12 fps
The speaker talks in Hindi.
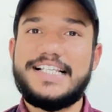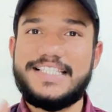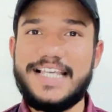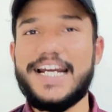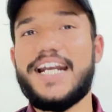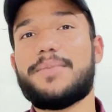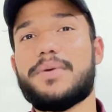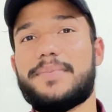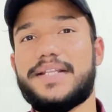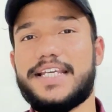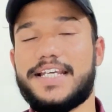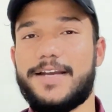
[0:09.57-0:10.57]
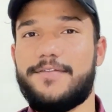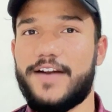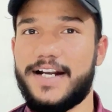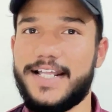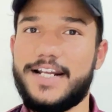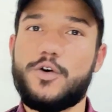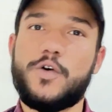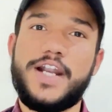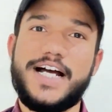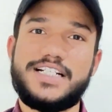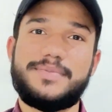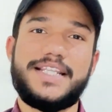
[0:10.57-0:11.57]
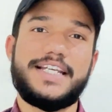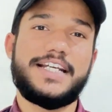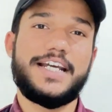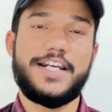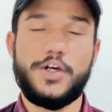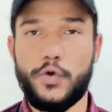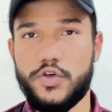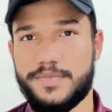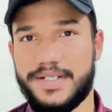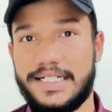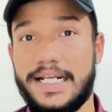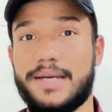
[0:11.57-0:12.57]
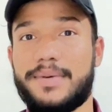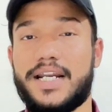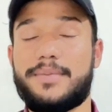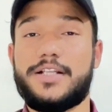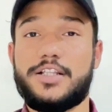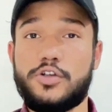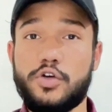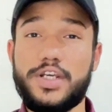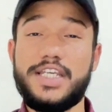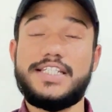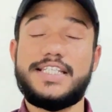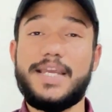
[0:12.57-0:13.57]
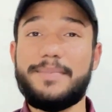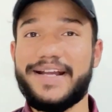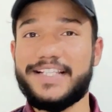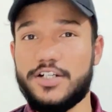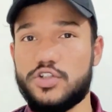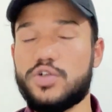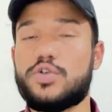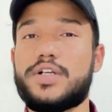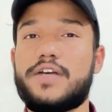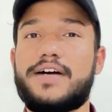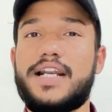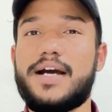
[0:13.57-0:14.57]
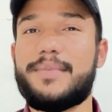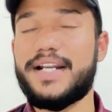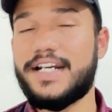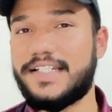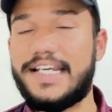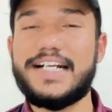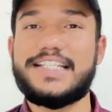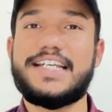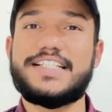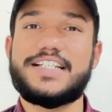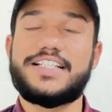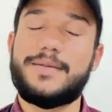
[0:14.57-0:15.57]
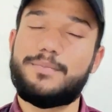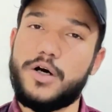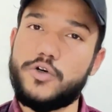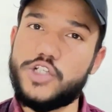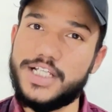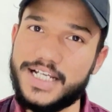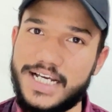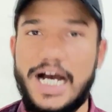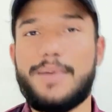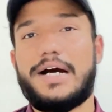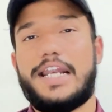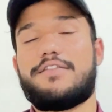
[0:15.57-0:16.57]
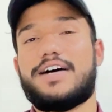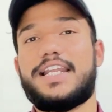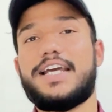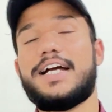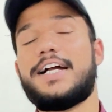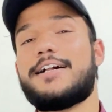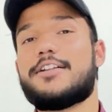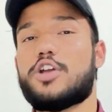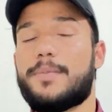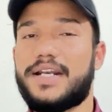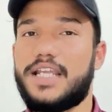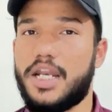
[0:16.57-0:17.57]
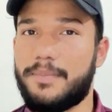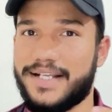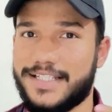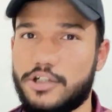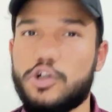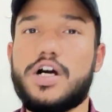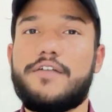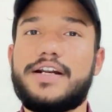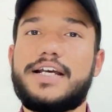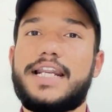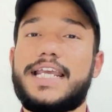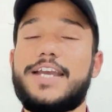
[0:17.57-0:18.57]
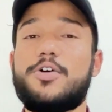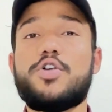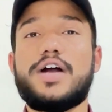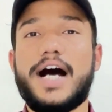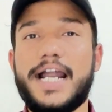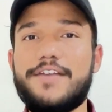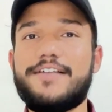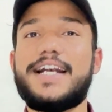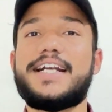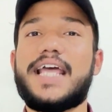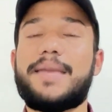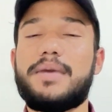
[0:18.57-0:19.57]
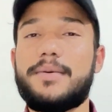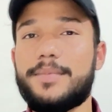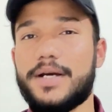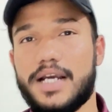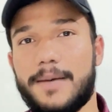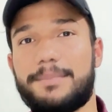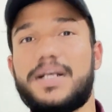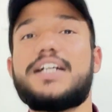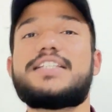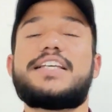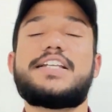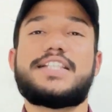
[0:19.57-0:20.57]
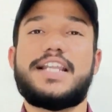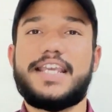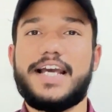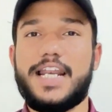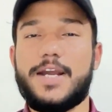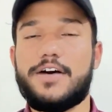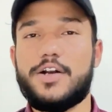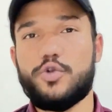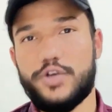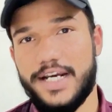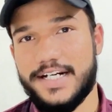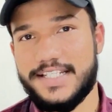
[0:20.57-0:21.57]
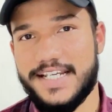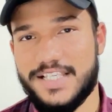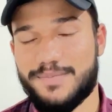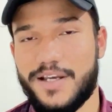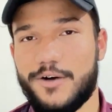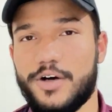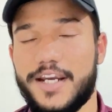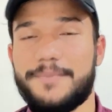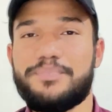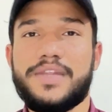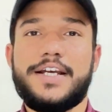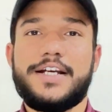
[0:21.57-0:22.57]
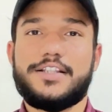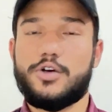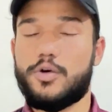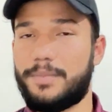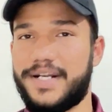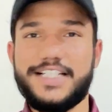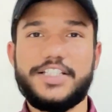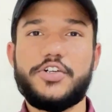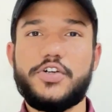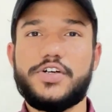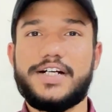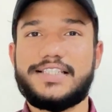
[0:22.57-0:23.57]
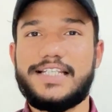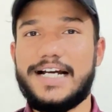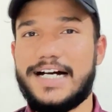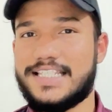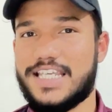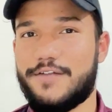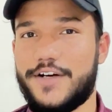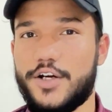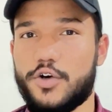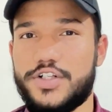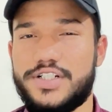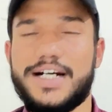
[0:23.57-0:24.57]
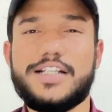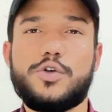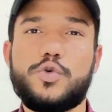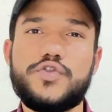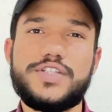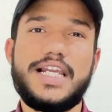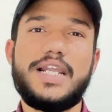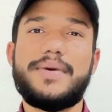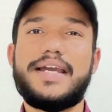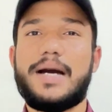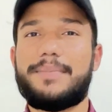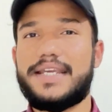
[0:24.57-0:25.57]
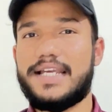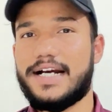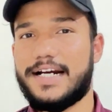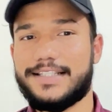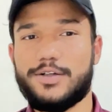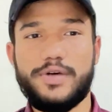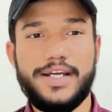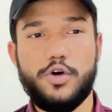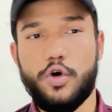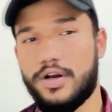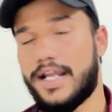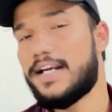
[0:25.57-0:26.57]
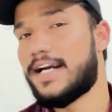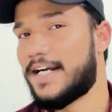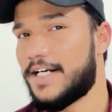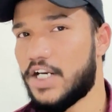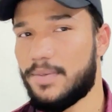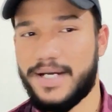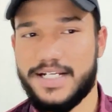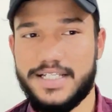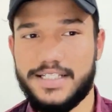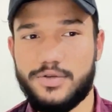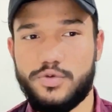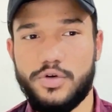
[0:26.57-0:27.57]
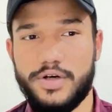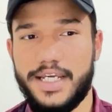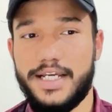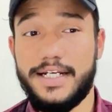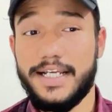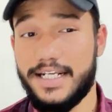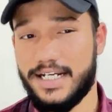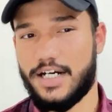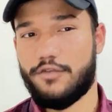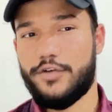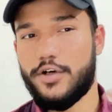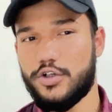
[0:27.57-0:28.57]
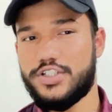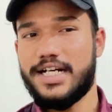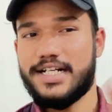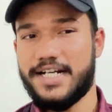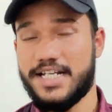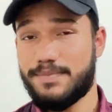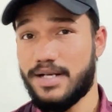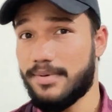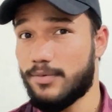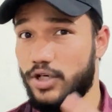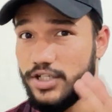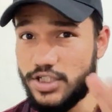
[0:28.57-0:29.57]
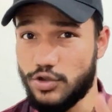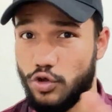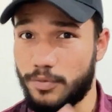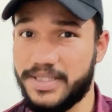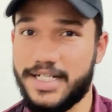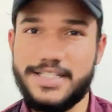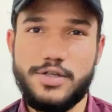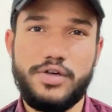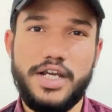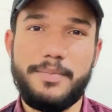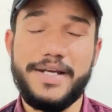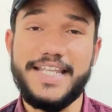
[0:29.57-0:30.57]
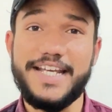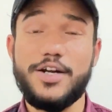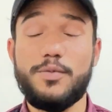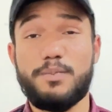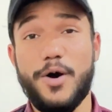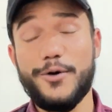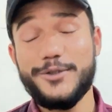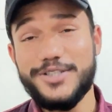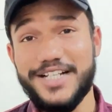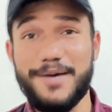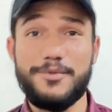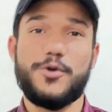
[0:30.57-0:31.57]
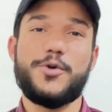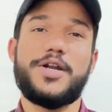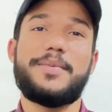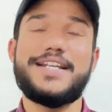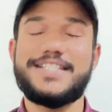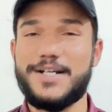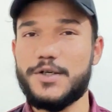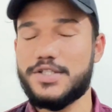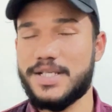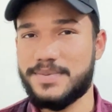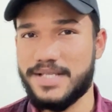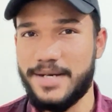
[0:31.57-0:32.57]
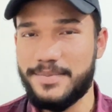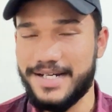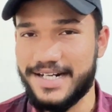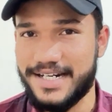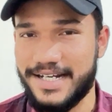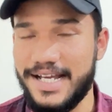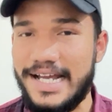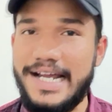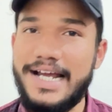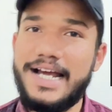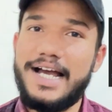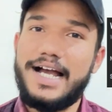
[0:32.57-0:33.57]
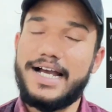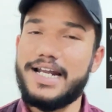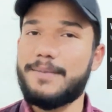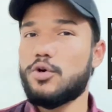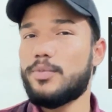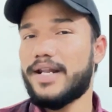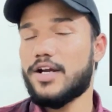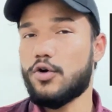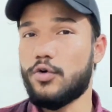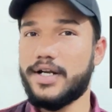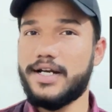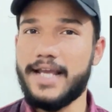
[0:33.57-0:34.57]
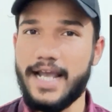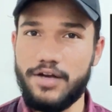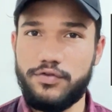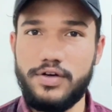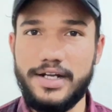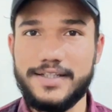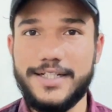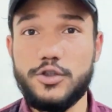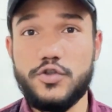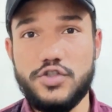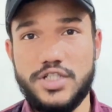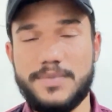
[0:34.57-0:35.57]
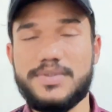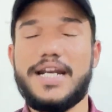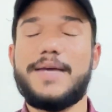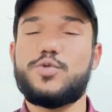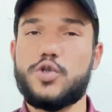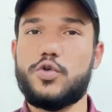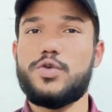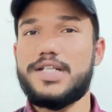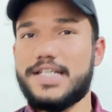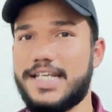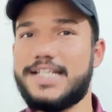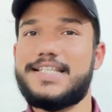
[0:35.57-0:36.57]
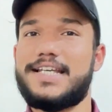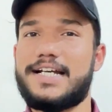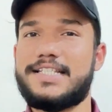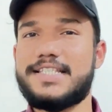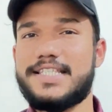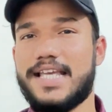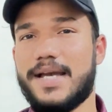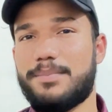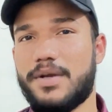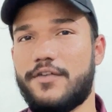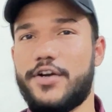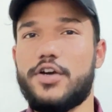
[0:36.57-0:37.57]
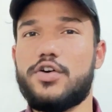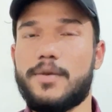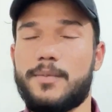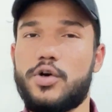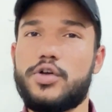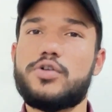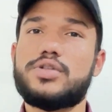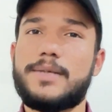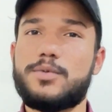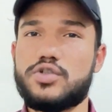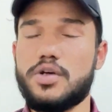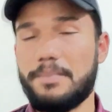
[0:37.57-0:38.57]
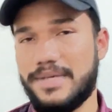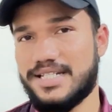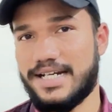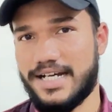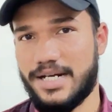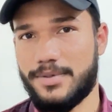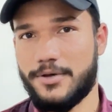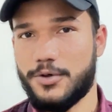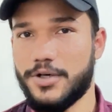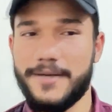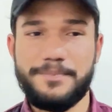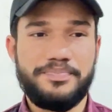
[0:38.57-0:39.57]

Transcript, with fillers: सेकंड नंबर पे देखेंगे फिल्टर और लास्ट में देखेंगे रिड्यूस मेथड के बारे में क्योंकि ये मेथड जो होने वाले हैं हमारे रिएक्ट जेएस के अंदर बहुत ज़्यादा काम आने वाले हैं तो अपन इन मेथड को कवर करेंगे और आने वाले टाइम में मैं कंप्लीट सीरीज लेके आने वाला हूँ रिएक्ट जीएस पे ओके तो बिना देर क्यों करते हैं आज के वीडियो को स्टार्ट तो उसके लिए मैं यहाँ पे क्या करता हूँ एक ऑनलाइन एडिटर में आ जाता हूँ ओके लेकिन हाँ वीडियो स्टार्ट करने से पहले मैं आपको एक चीज़ और बताना चाहूँगा कि मैं देख रहा हूँ बहुत कम लोगों ने मेरे चैनल को सब्सक्राइब कर रखा है अगर आपको मेरा कंटेंट हेल्पफुल लगता है तो सब्सक्राइब जरूर कीजिएगा जिससे आप मैं वीडियो अपलोड करूँ तो आप उसको मिस ना कर पाओ ओके